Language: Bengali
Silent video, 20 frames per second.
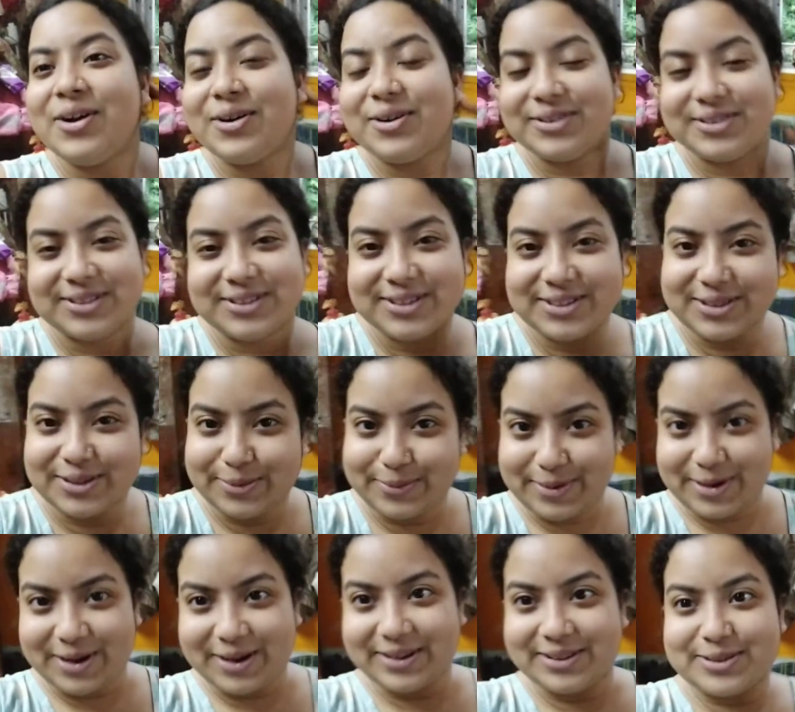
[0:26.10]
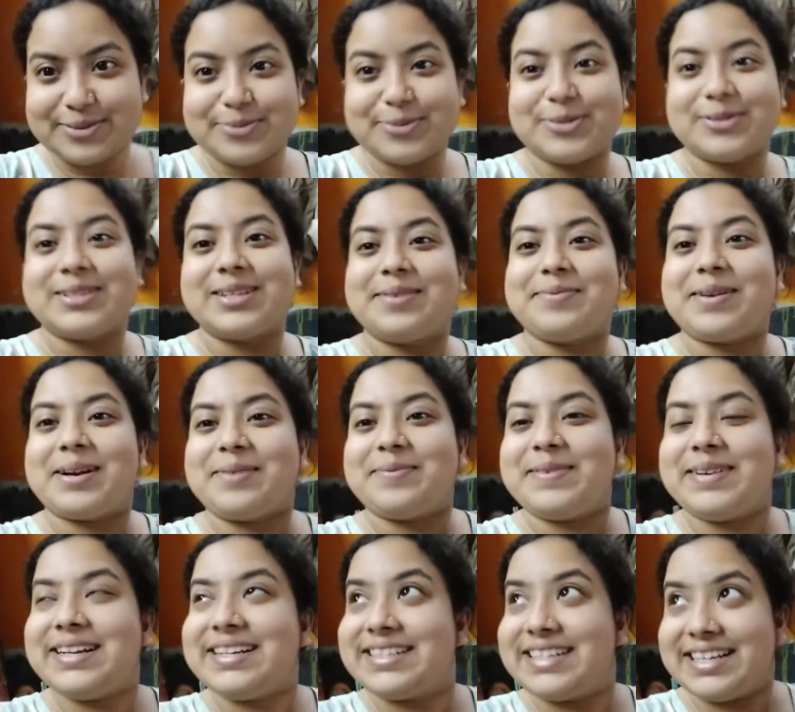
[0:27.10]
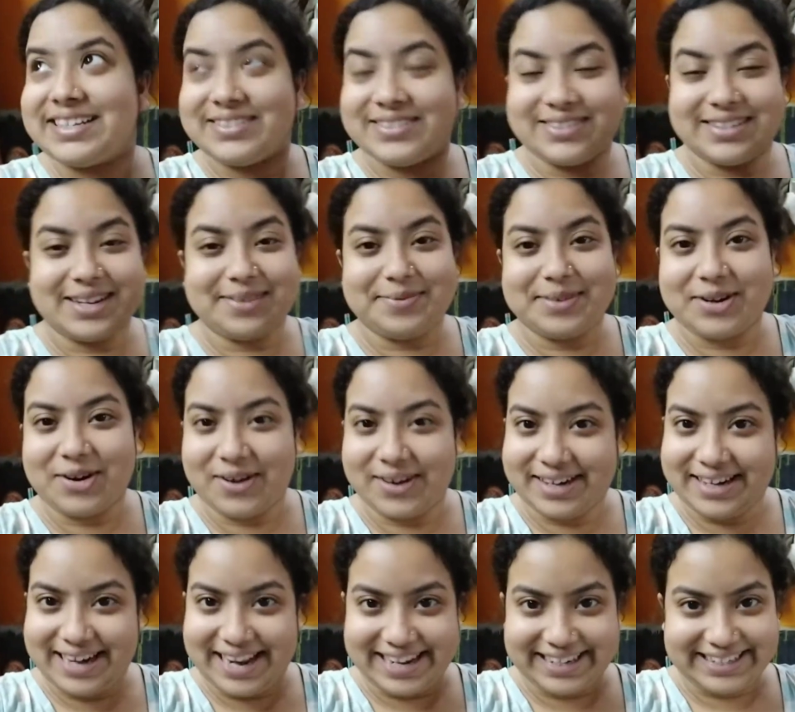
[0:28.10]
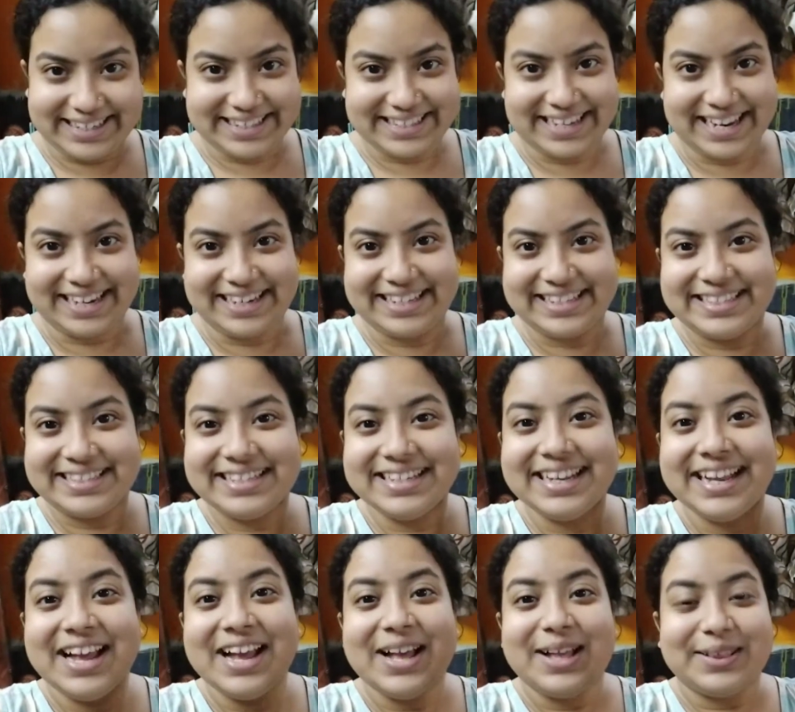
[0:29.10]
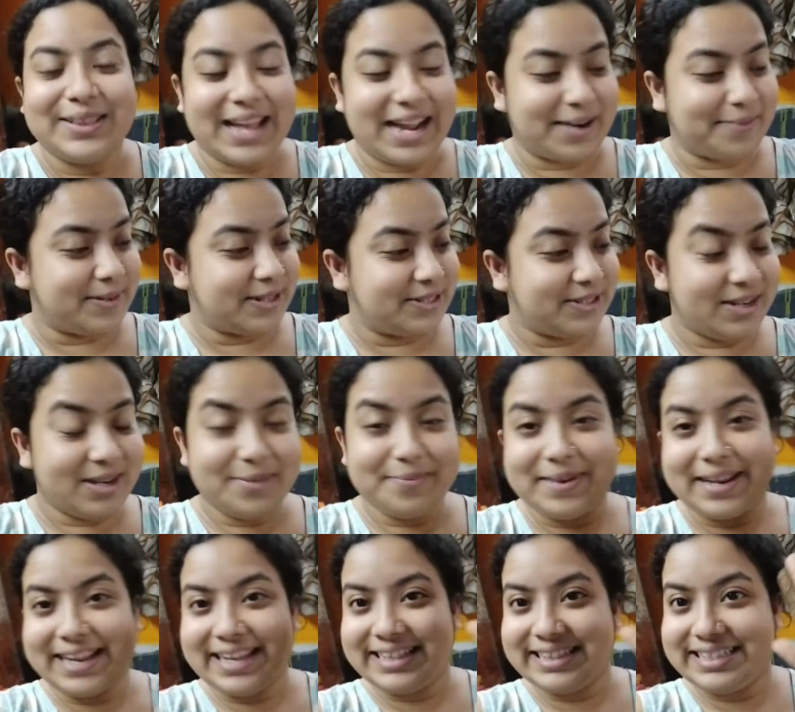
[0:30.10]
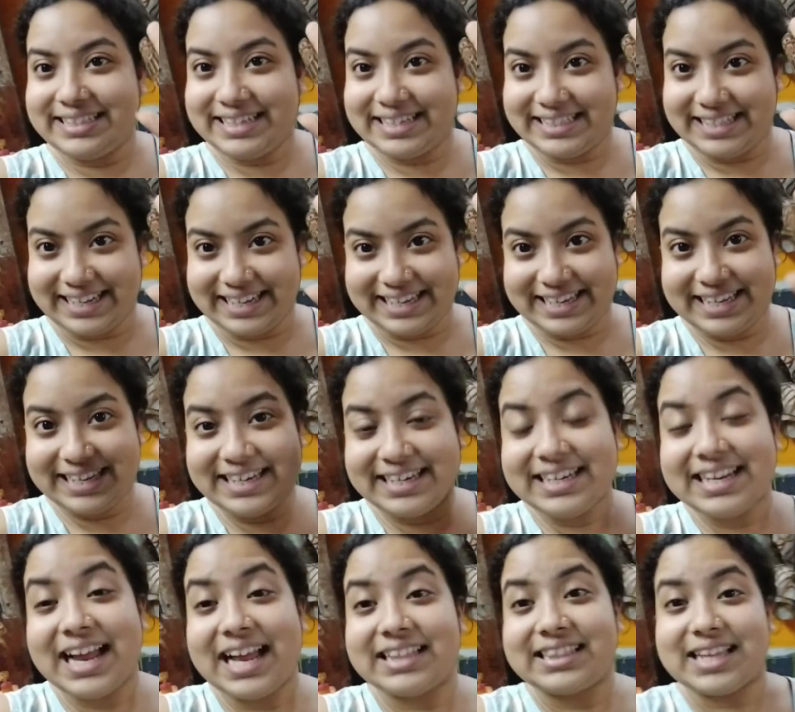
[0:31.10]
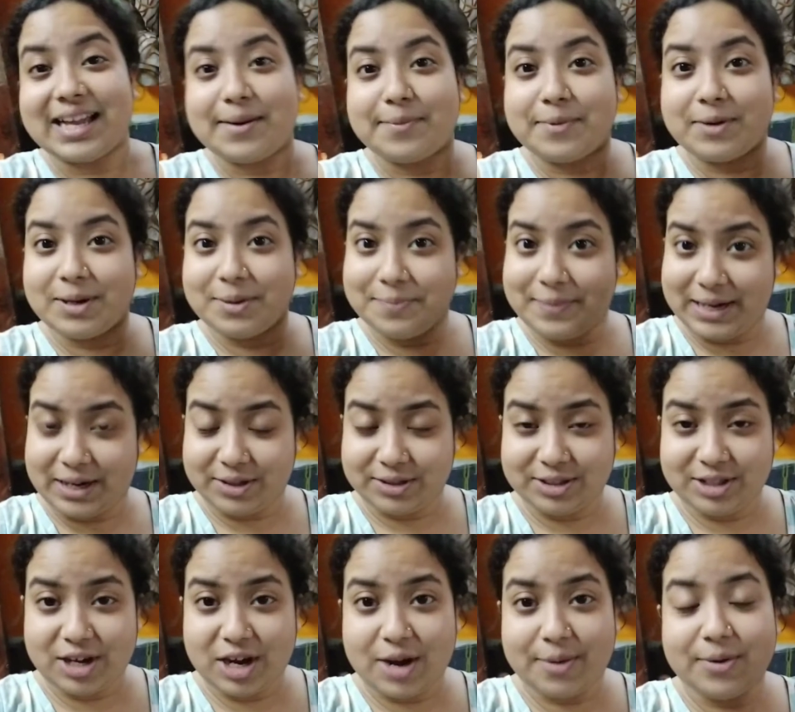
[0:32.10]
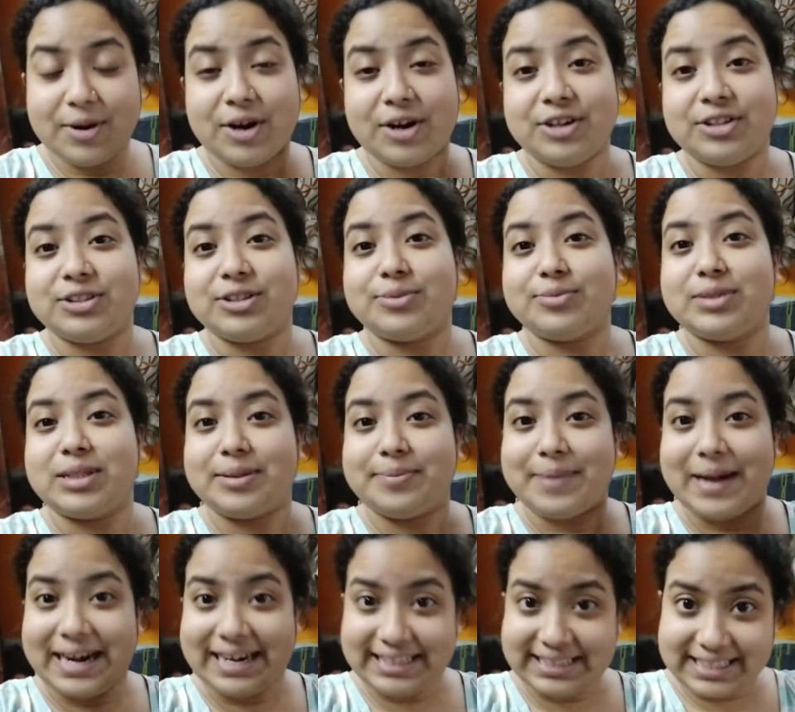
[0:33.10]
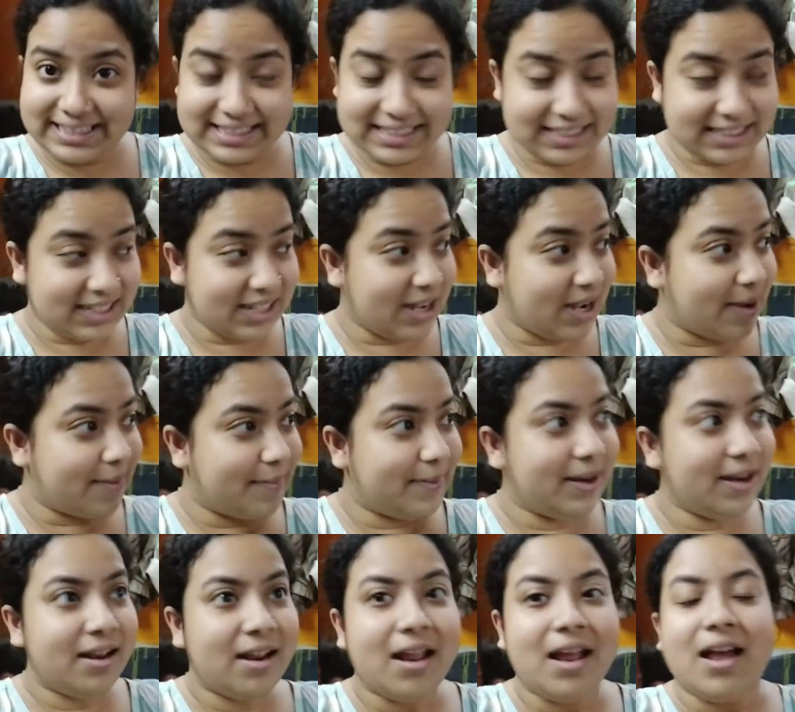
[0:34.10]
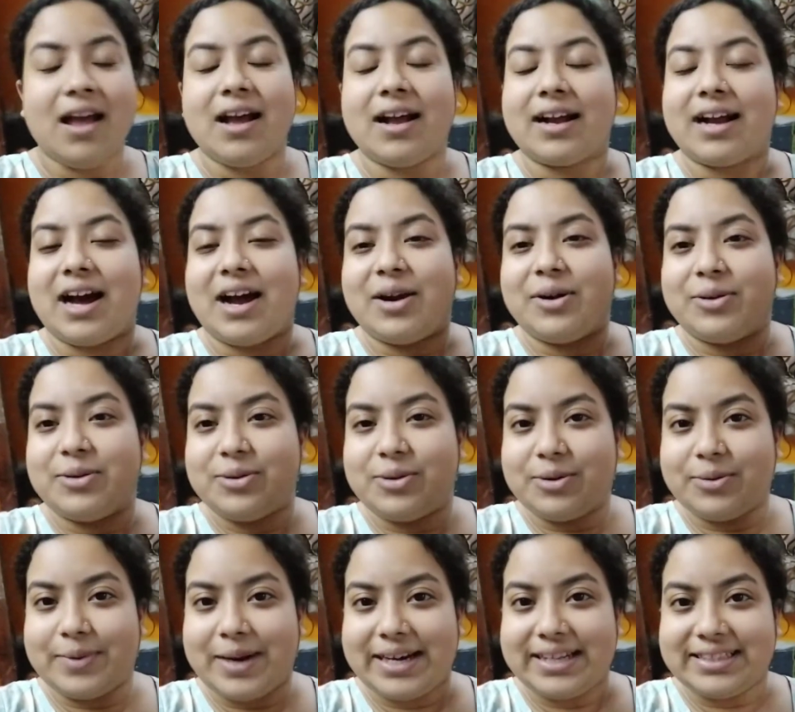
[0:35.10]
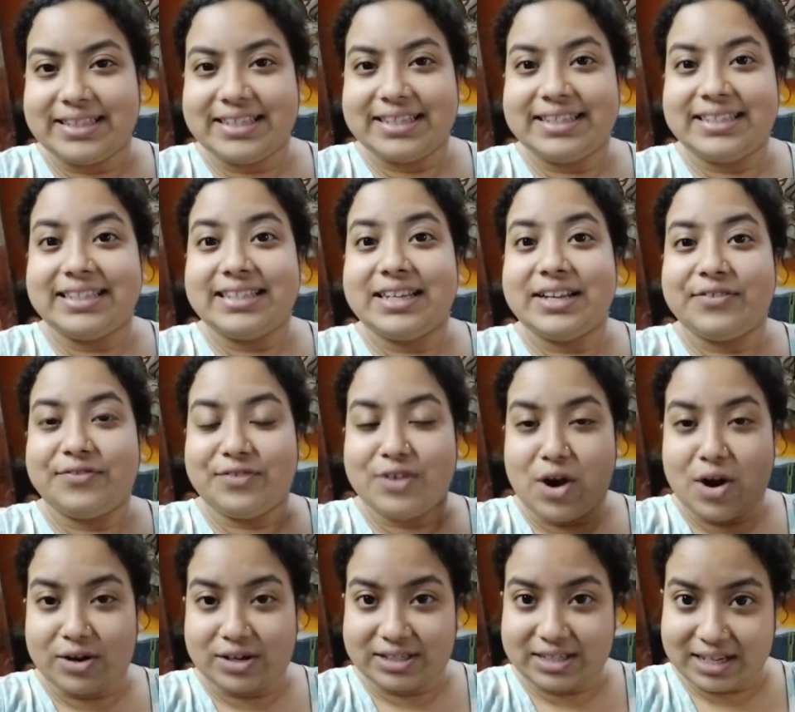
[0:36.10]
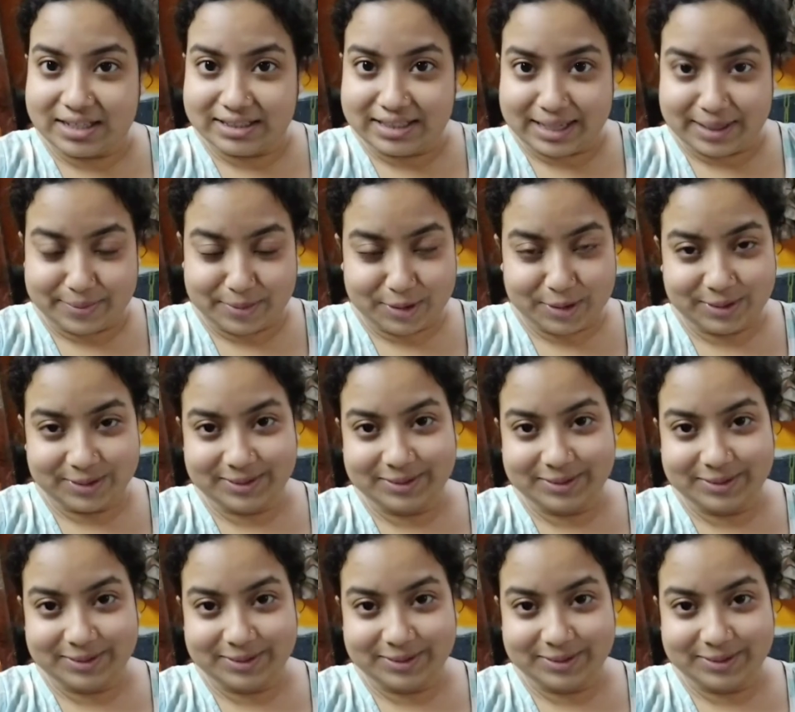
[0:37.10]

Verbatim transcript: ওই জন্য তোমরা হয়তো বুঝতে পারবে না সেই জন্য আমি ঘরে লাইটটা জ্বালিয়েছি তো একবার চলো মেহেন্দিটা দেখিয়ে নিই আর তারপরে বেরোতে হবে অরিন্দমদের বাড়িতে যেতে হবে কারণ ওর বাড়িতে গিয়ে ব্লগটা দেবো